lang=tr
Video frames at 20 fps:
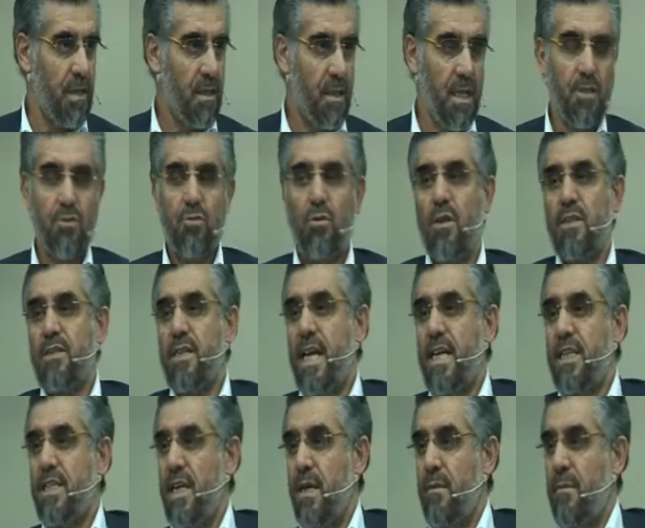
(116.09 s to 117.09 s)
Nasıl olsa
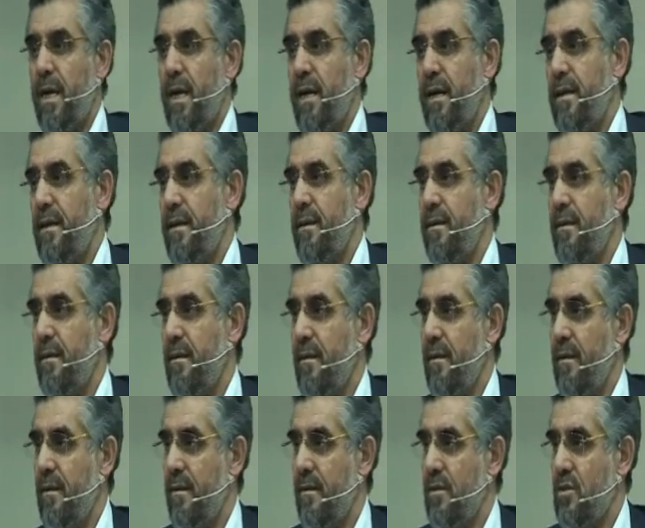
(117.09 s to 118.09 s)
her şey belli.
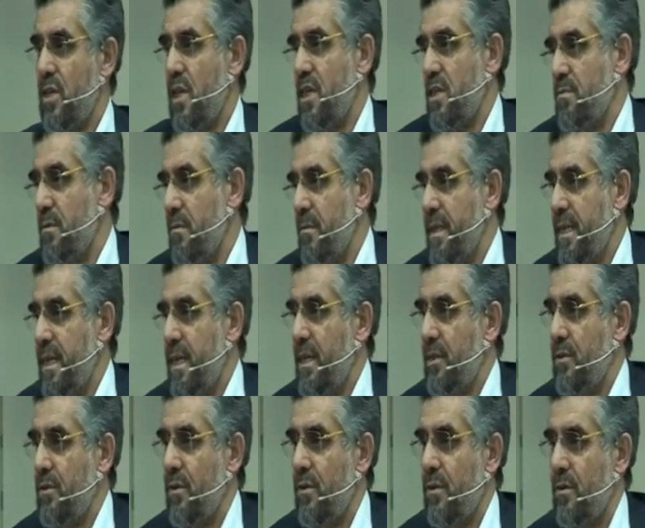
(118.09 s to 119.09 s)
Çalışmama
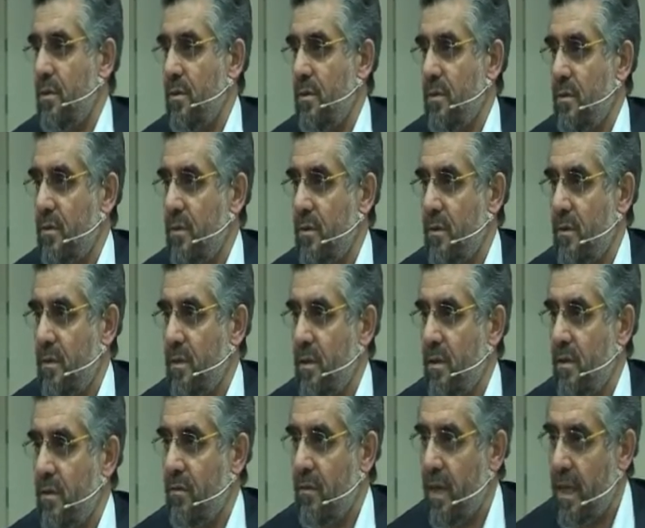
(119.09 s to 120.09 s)
gerek yok.
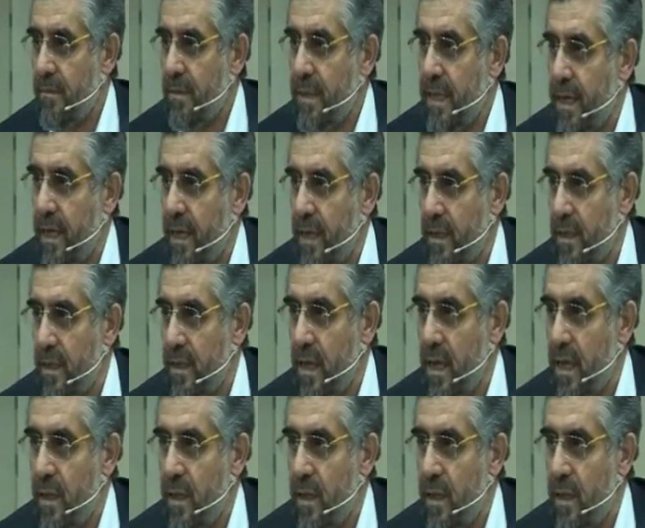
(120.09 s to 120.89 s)
Var mı gerek?